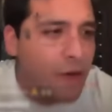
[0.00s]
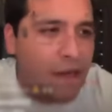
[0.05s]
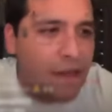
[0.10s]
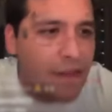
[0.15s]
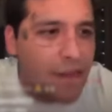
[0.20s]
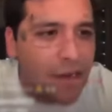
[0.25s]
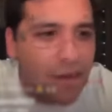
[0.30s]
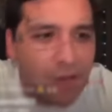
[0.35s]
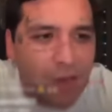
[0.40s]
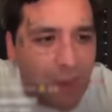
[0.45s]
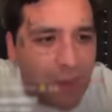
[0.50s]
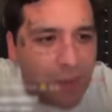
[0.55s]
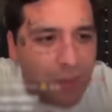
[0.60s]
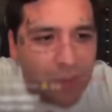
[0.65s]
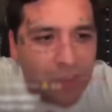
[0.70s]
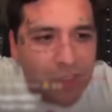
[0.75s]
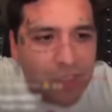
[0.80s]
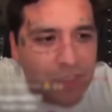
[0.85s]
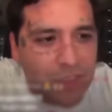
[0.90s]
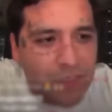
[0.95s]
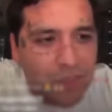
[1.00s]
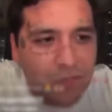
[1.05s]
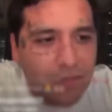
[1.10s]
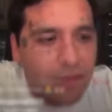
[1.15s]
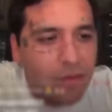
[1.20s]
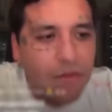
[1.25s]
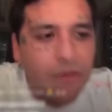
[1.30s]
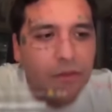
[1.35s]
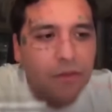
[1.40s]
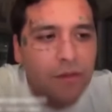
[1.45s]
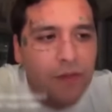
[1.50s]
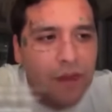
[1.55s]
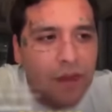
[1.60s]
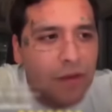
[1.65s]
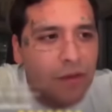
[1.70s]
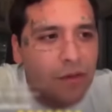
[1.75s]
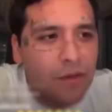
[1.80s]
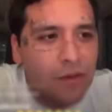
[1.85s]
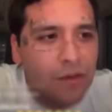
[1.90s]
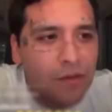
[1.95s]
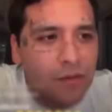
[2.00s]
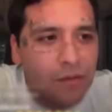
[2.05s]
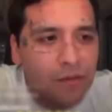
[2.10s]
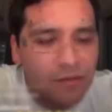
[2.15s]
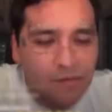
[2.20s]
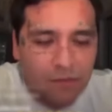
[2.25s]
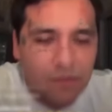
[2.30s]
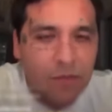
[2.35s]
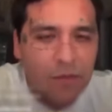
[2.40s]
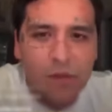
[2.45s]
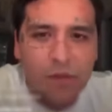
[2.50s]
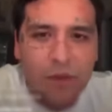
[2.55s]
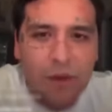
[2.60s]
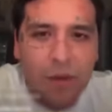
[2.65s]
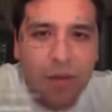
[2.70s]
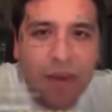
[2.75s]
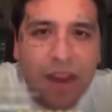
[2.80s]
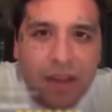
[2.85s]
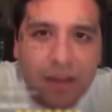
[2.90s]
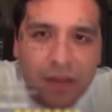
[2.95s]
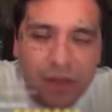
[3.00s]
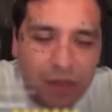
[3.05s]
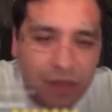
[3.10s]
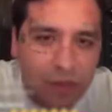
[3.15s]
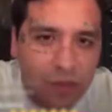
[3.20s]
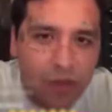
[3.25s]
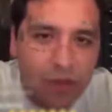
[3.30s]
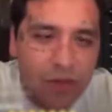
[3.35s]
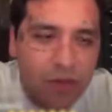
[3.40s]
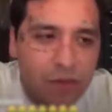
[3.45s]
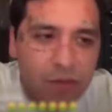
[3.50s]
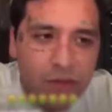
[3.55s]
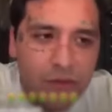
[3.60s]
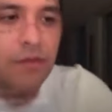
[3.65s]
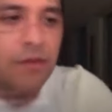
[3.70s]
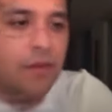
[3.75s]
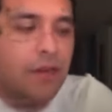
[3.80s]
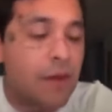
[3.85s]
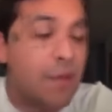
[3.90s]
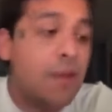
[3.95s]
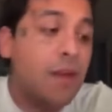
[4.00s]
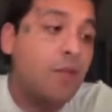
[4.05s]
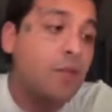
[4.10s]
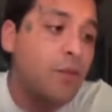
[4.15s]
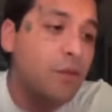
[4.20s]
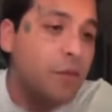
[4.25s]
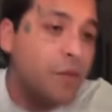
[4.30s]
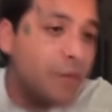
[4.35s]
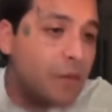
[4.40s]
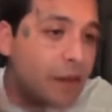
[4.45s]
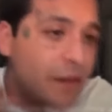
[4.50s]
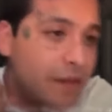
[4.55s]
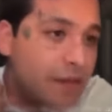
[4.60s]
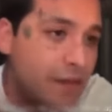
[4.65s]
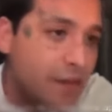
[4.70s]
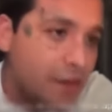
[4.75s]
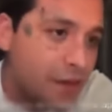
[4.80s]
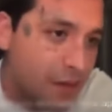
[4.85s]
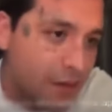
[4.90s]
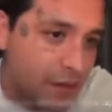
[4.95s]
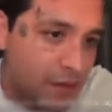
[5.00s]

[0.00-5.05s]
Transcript: no andará hablando así, no, ella no es, no es un amante, no es... Jamás fue amante.